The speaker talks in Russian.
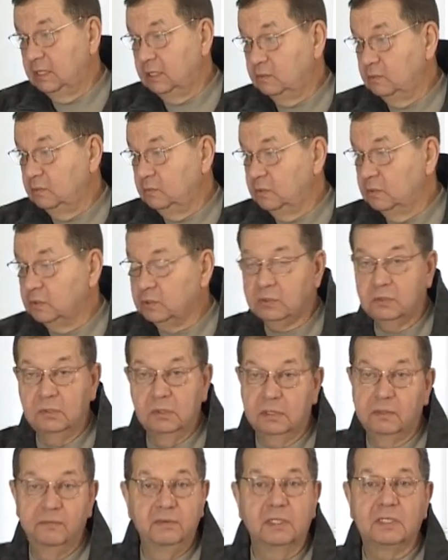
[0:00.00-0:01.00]
Я думаю, что
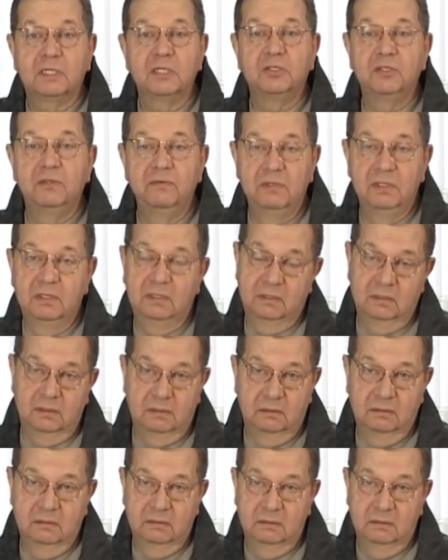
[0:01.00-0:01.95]
ответ очевиден.